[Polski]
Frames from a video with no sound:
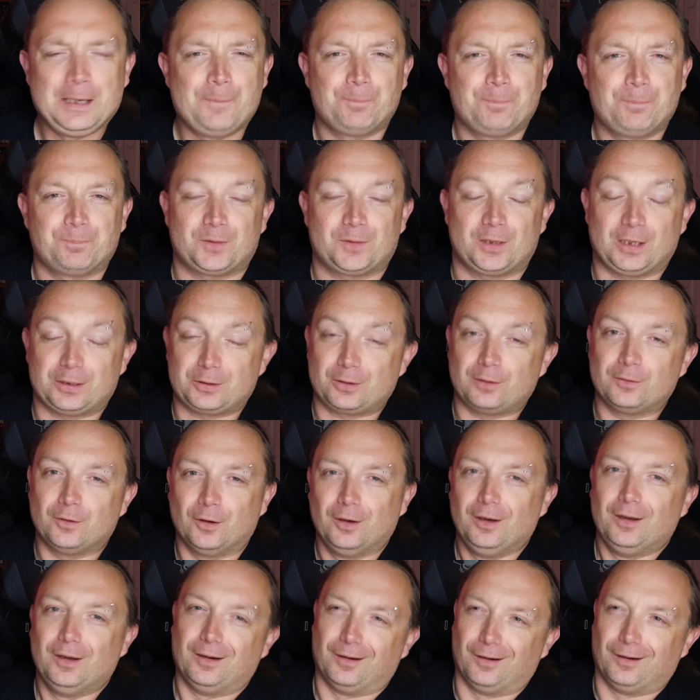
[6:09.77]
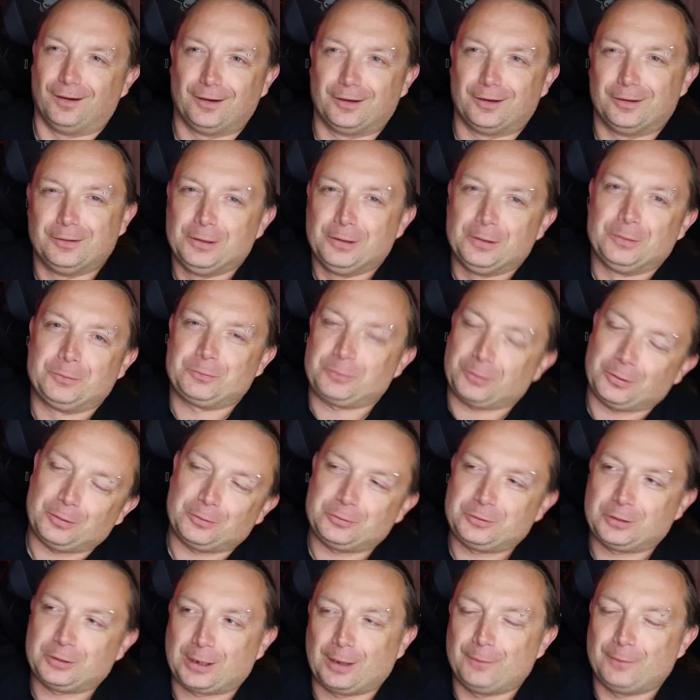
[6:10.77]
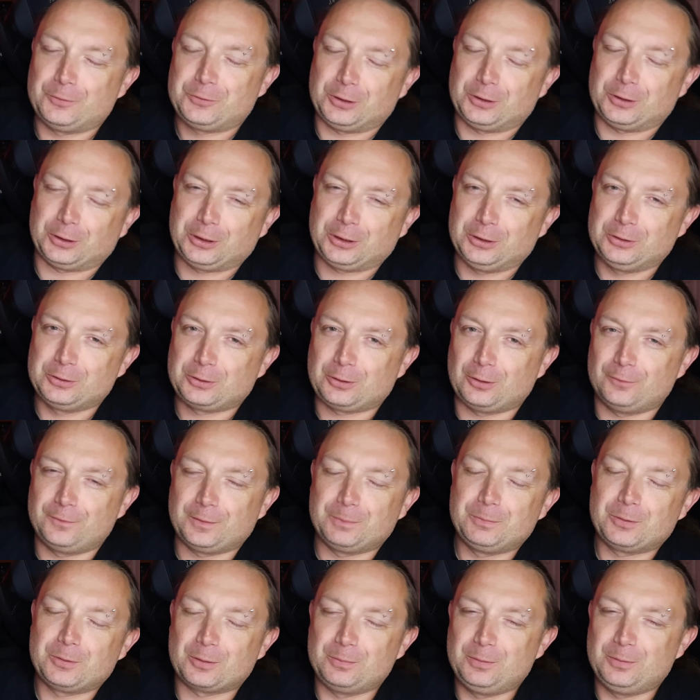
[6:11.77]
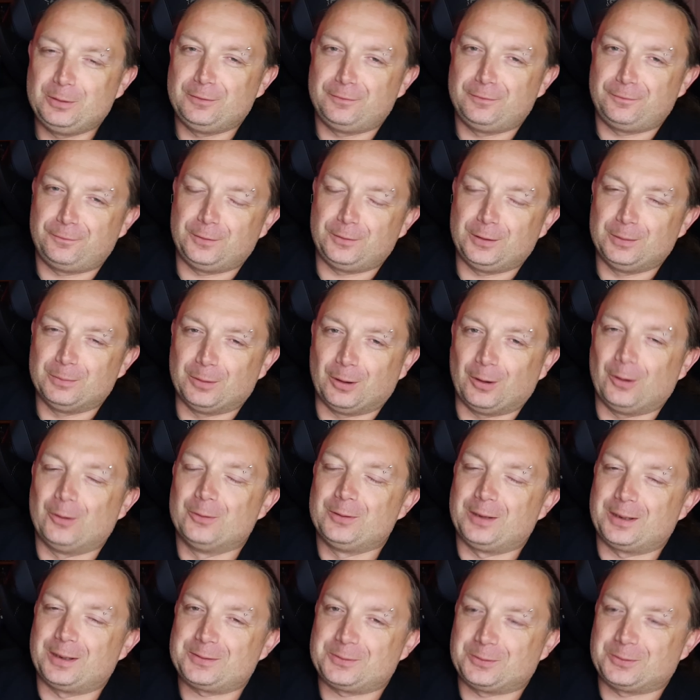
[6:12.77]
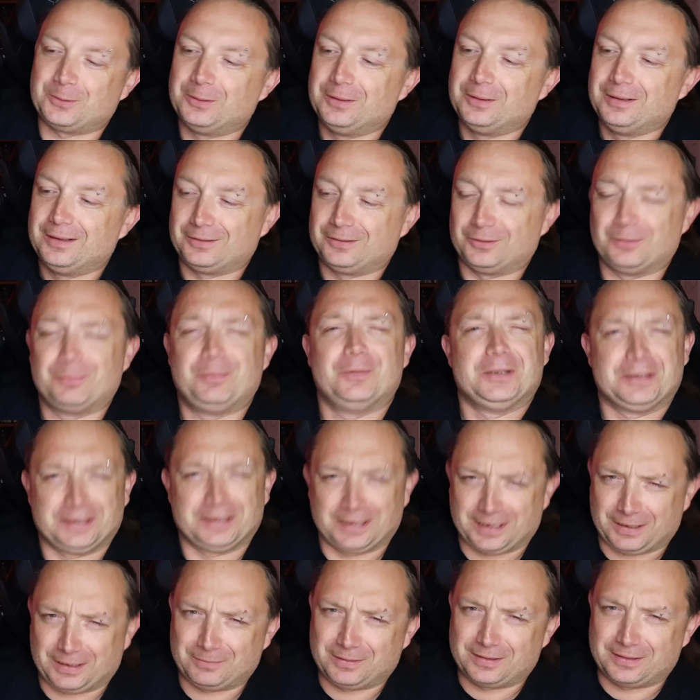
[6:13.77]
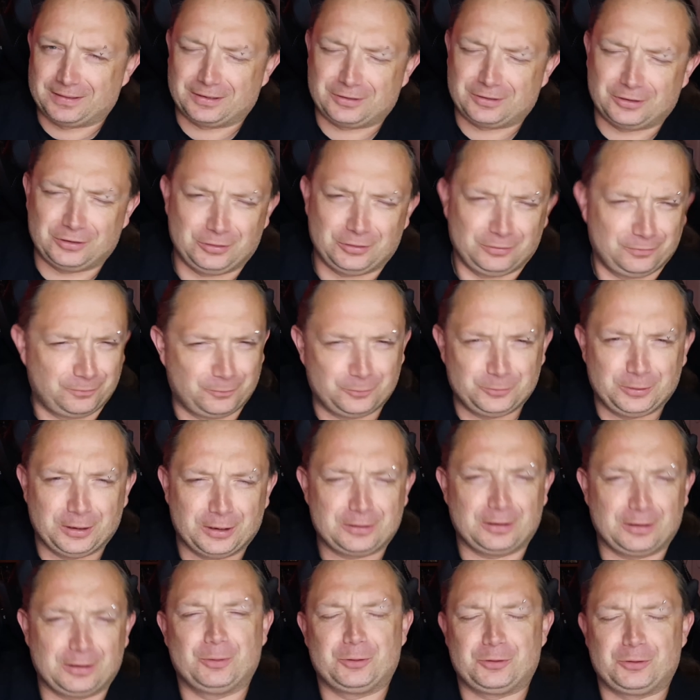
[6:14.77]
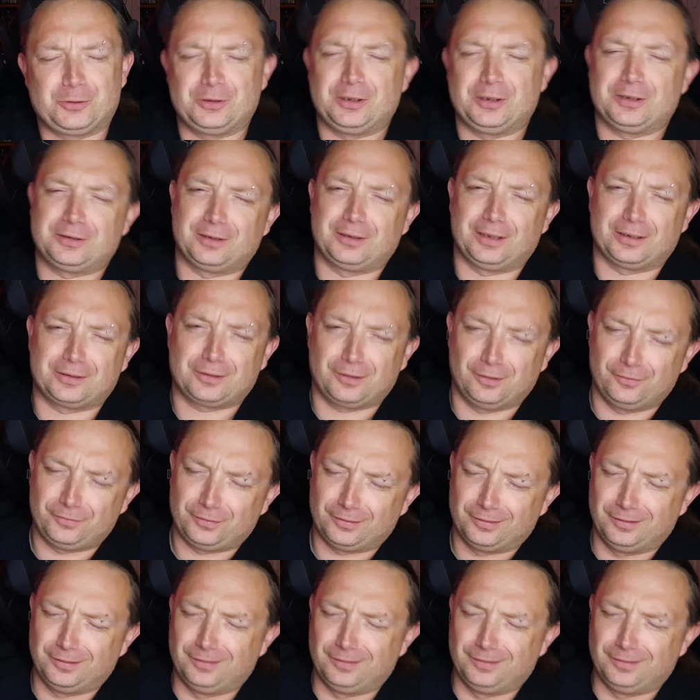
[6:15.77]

Dodatkowo, o, ciekawe, czy jak kiedykolwiek by robili film o nas, to, to pewnie zagrają nas jacyś 20 albo 30-latkowie.